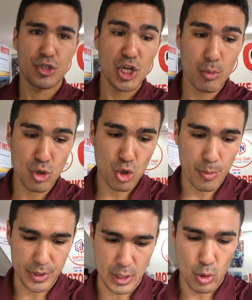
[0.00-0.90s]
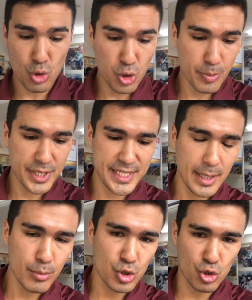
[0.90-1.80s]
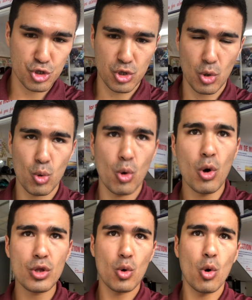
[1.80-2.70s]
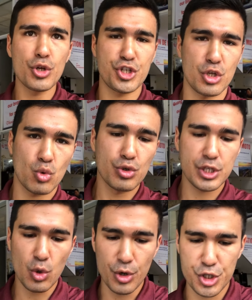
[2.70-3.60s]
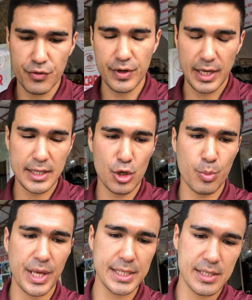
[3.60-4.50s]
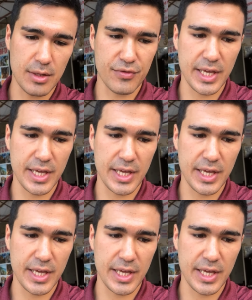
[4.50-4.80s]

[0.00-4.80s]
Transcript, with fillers: Чем он удобный? Он удобный тем, то, что он очень устойчивый. Я на нем ездил в